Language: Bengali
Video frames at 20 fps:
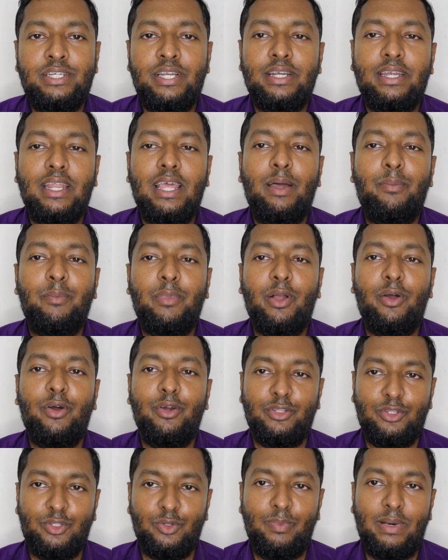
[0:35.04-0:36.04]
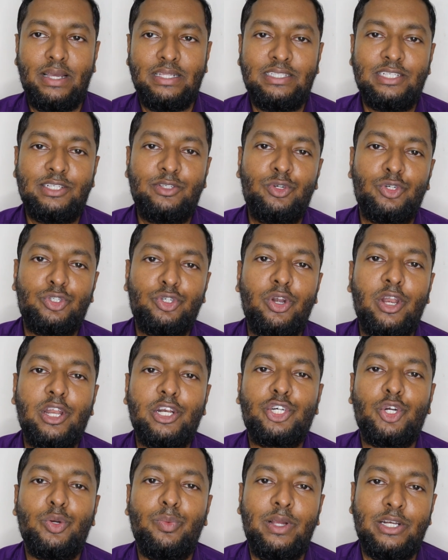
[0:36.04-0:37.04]
সেটা আমরা হয়তো বাজেট
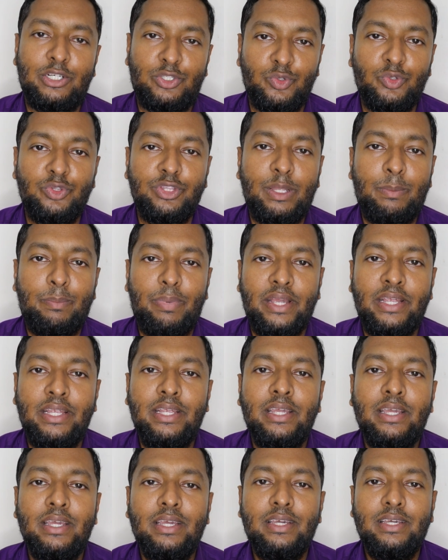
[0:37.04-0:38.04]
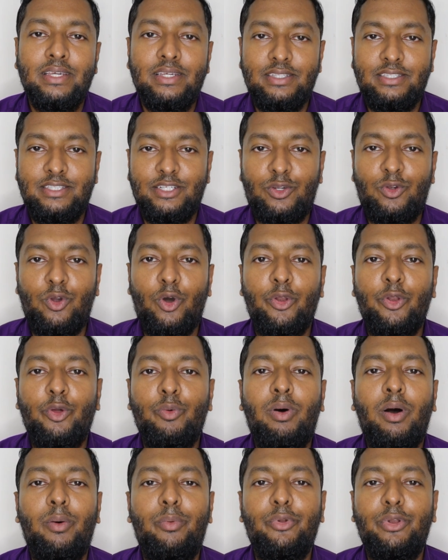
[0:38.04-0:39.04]
ঘোষণার সময় শুনতে পাই যে
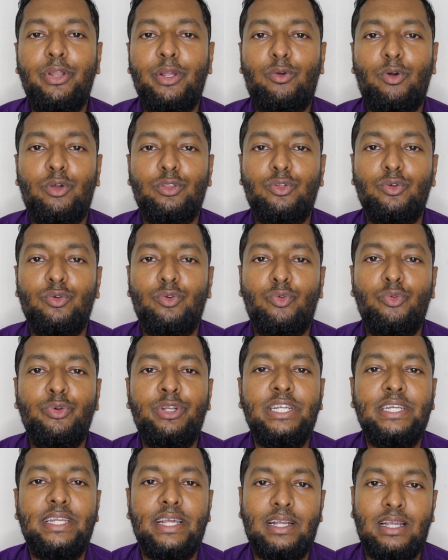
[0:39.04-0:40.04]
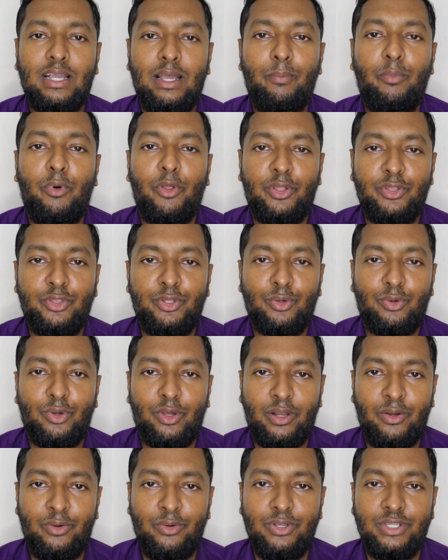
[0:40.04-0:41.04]
গণভবনে কত কোটি টাকা বরাদ্দ
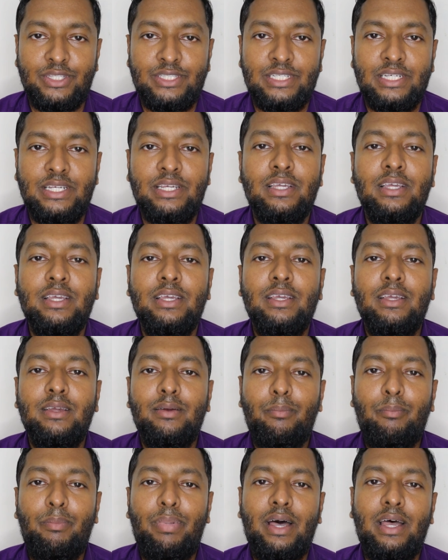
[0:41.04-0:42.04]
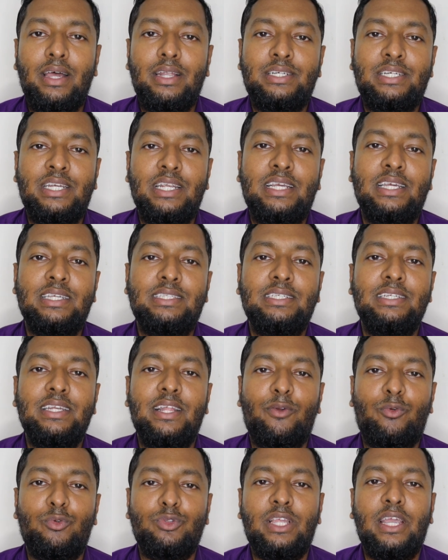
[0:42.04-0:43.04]
করা হয়েছে বা শেখ
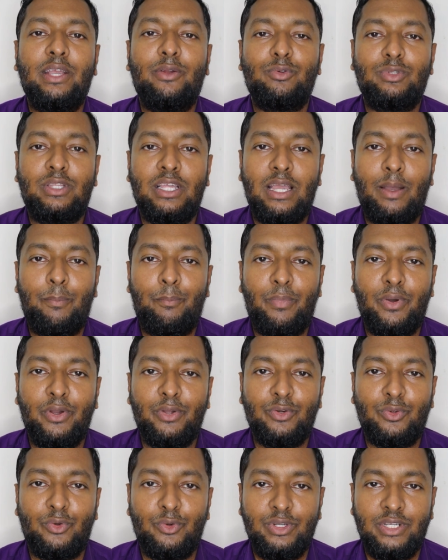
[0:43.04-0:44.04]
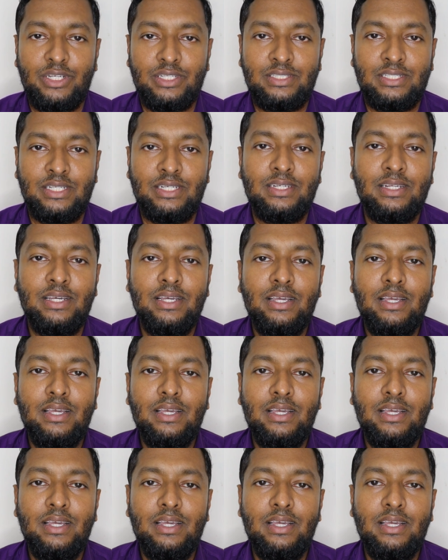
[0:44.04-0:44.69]
হাসিনা কোথায় কোথায় আপ্যায়ন করিয়েছেন